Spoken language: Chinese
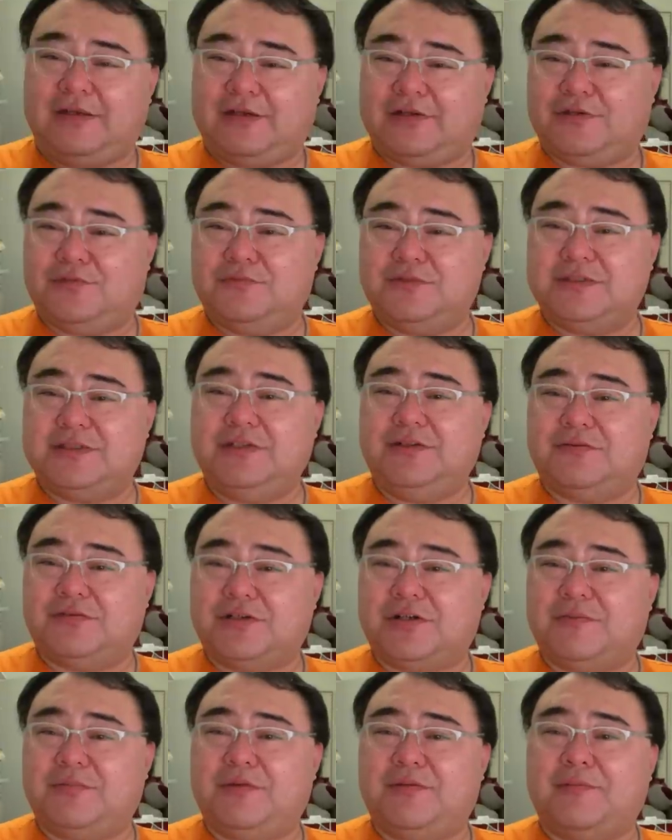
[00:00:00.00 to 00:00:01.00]
是公司一种
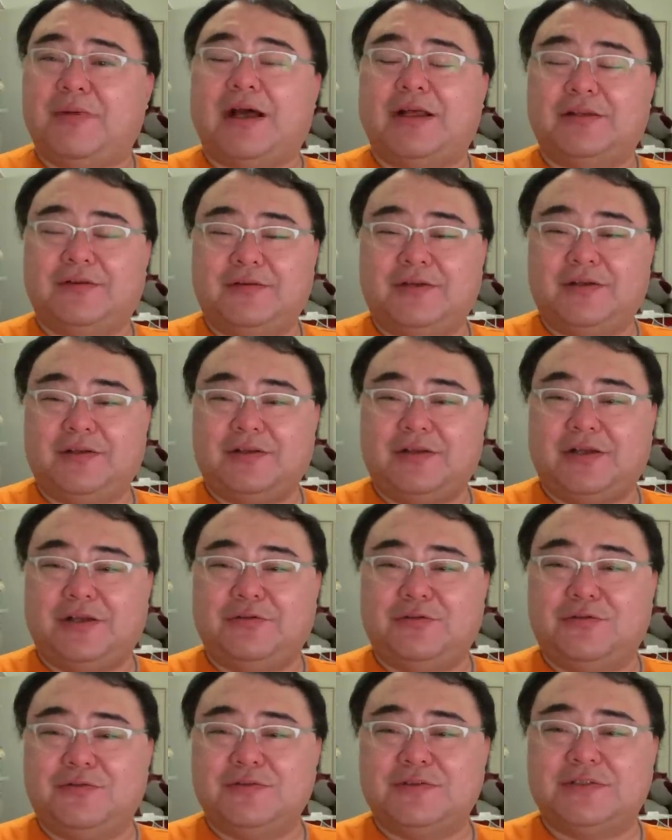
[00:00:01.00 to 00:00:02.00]
成本嘛，对，很
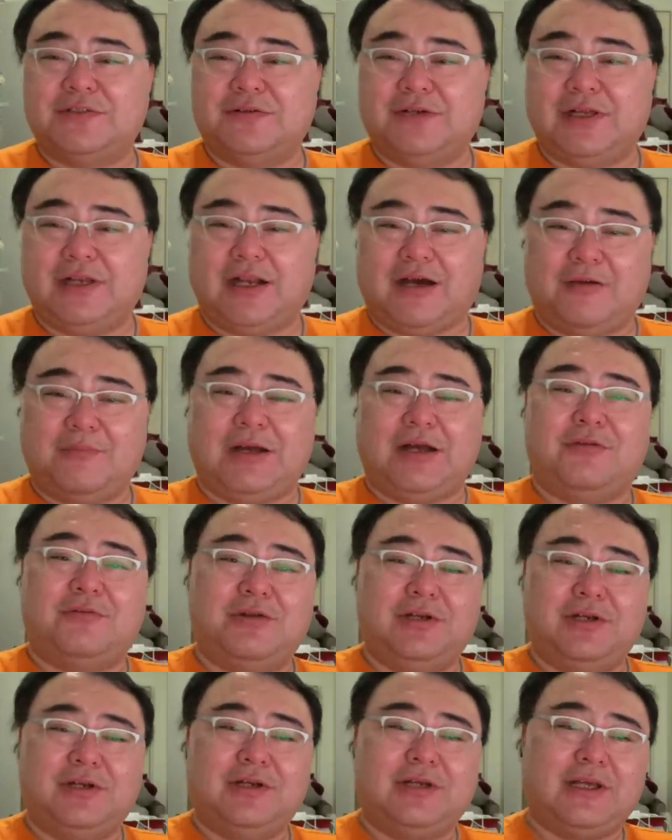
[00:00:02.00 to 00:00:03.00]
多公司都给老板或
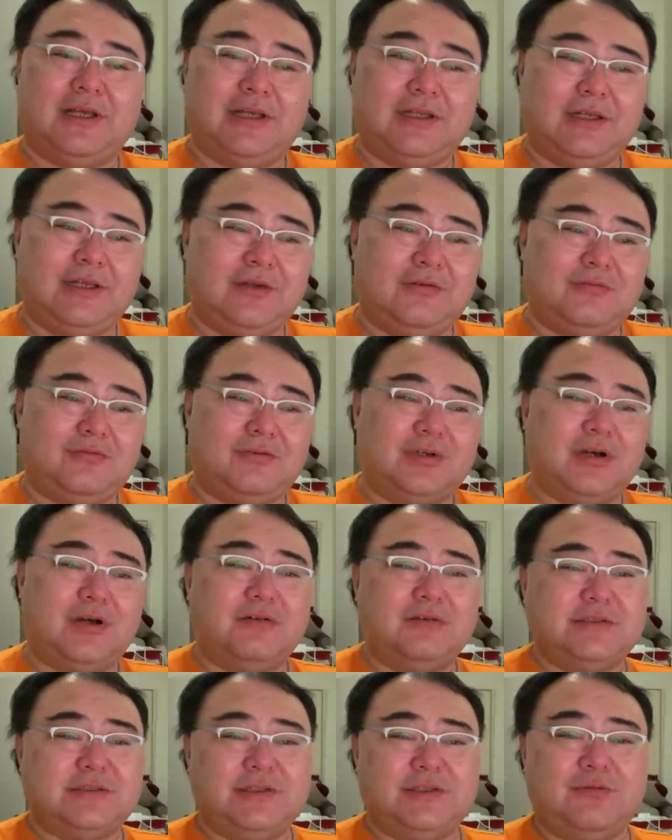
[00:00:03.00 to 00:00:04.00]
者是给那种
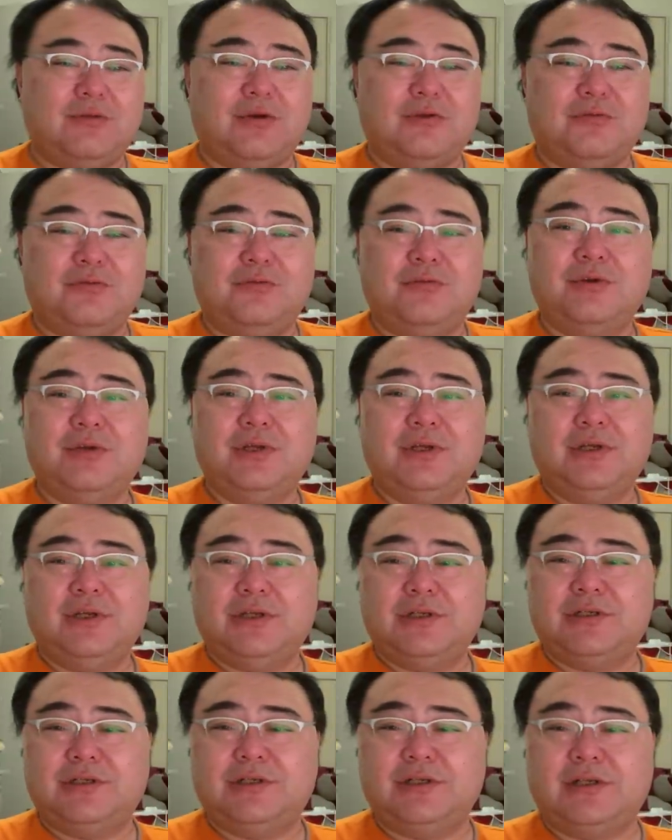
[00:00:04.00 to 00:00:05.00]
高级员工
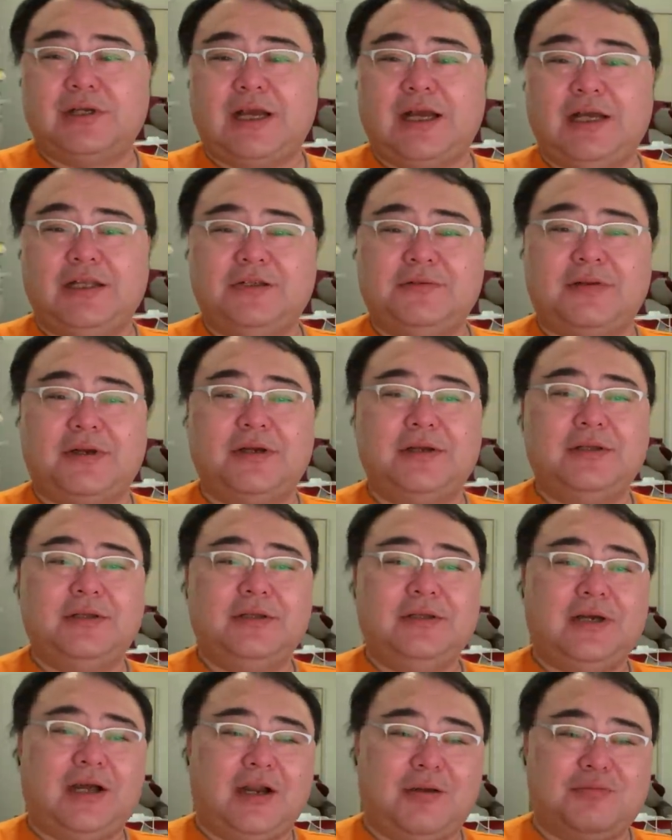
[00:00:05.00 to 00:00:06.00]
车开，对吧？
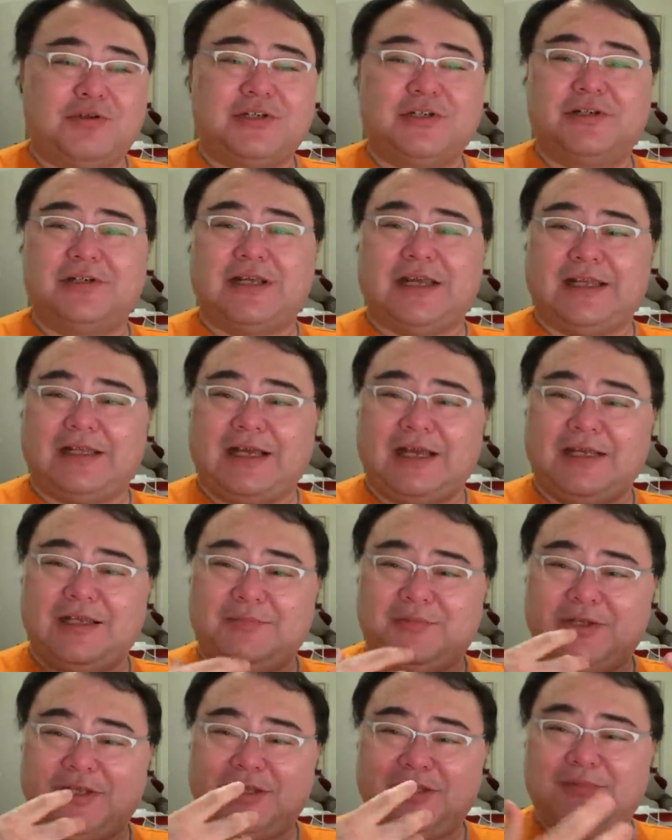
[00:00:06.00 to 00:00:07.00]
而不是给他一
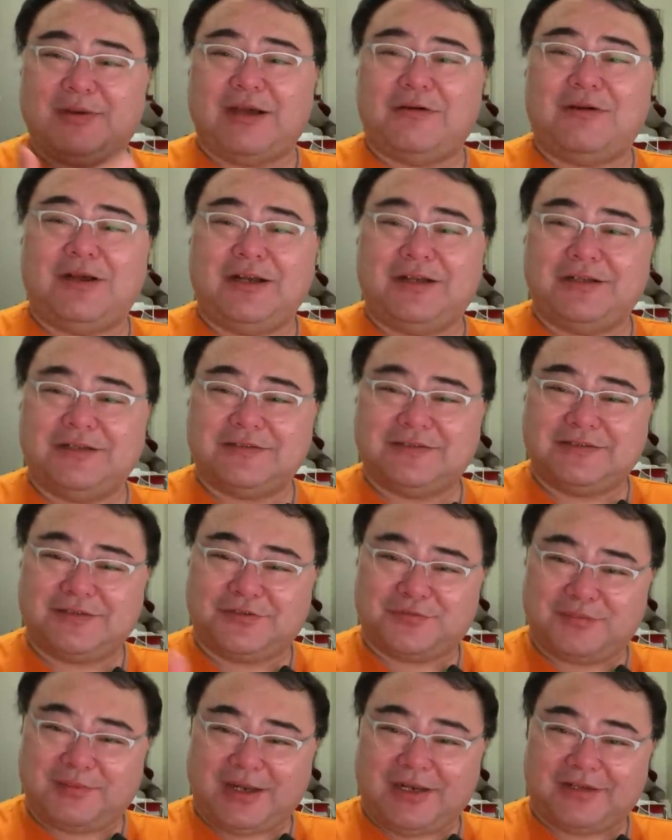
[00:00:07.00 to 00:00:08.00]
笔100万让他自己
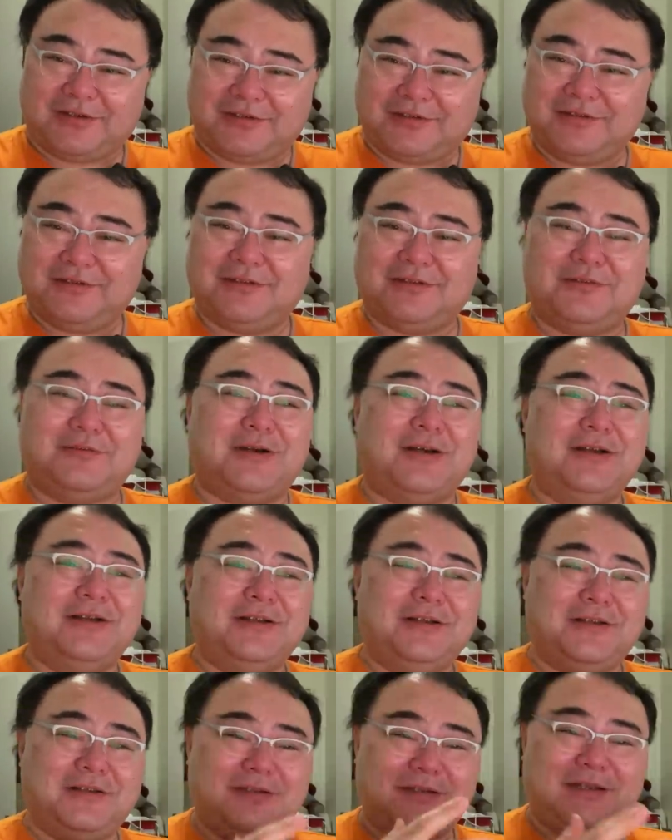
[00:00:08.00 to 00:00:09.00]
去买辆车，对吧？
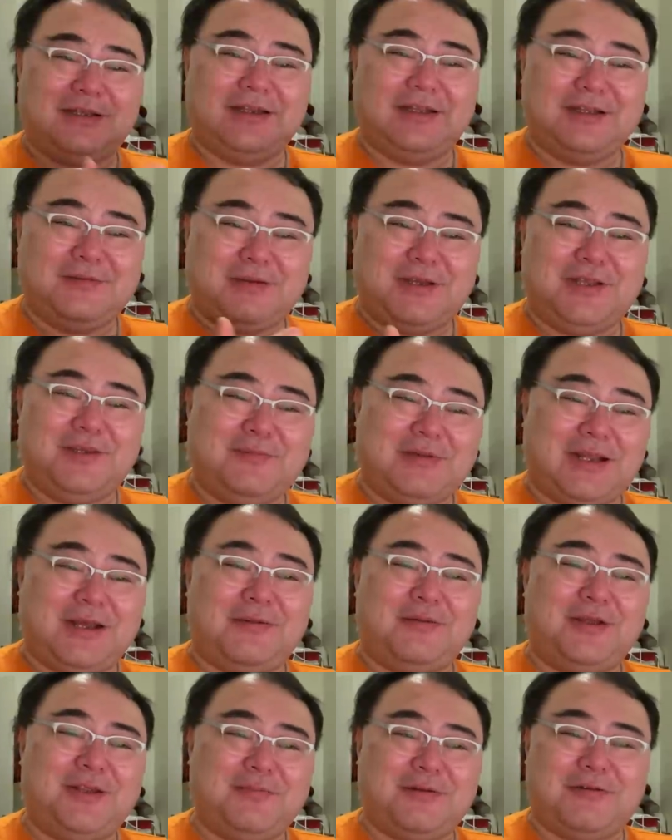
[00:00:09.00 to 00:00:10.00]
给他一
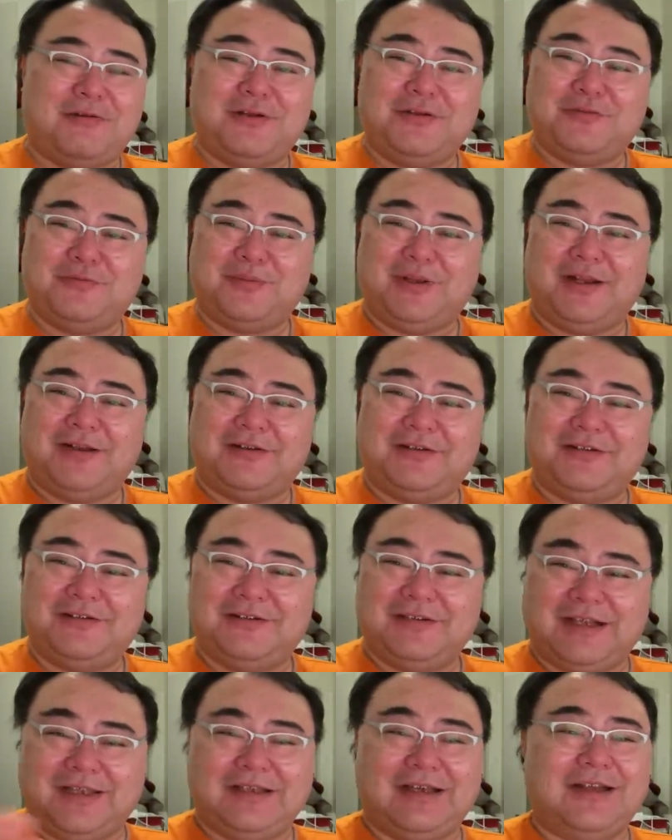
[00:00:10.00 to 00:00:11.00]
百万去买辆车，
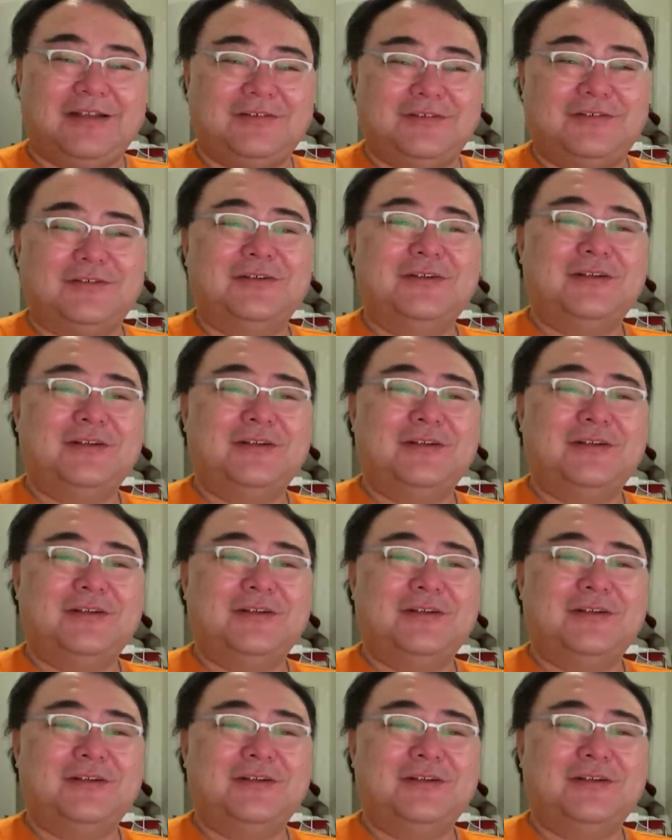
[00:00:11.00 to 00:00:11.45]
大家就